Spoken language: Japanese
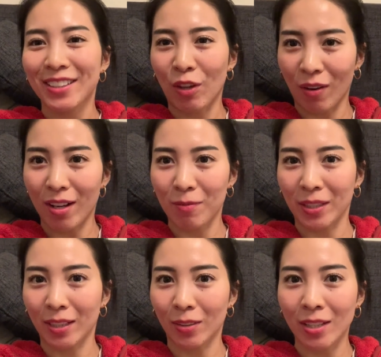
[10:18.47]
ではま
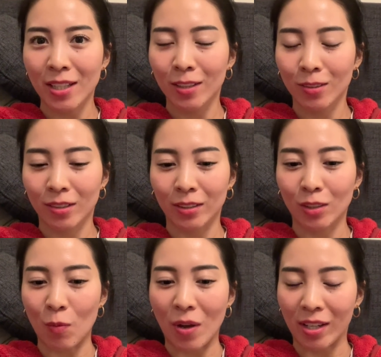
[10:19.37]
たトレーニング動画と
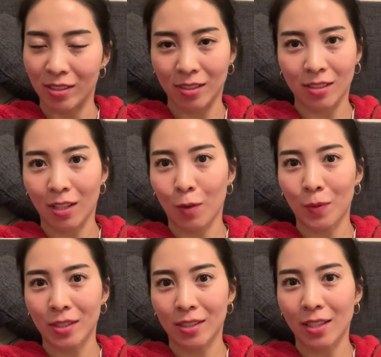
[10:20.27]
かも配信していきま
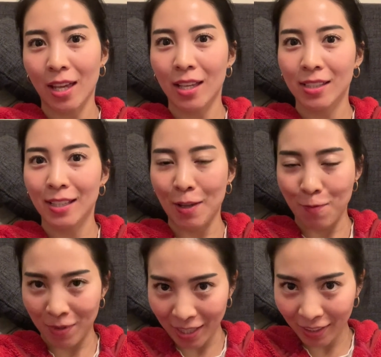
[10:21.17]
すので是非
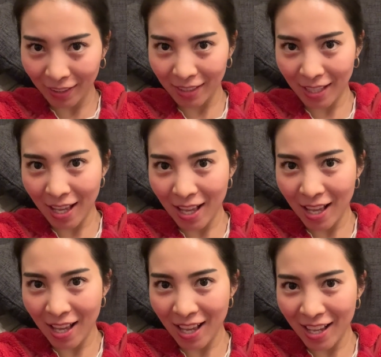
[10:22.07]
見てくださ
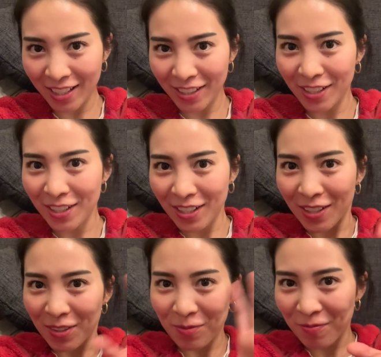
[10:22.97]
い
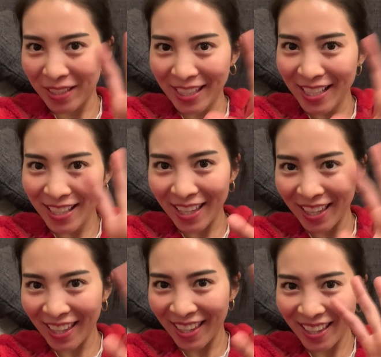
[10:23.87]
また
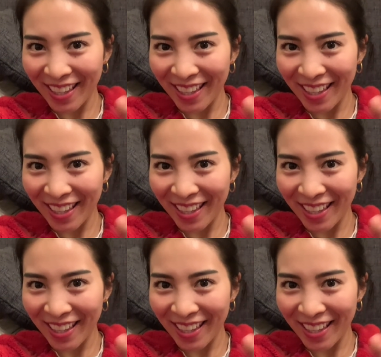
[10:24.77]
ね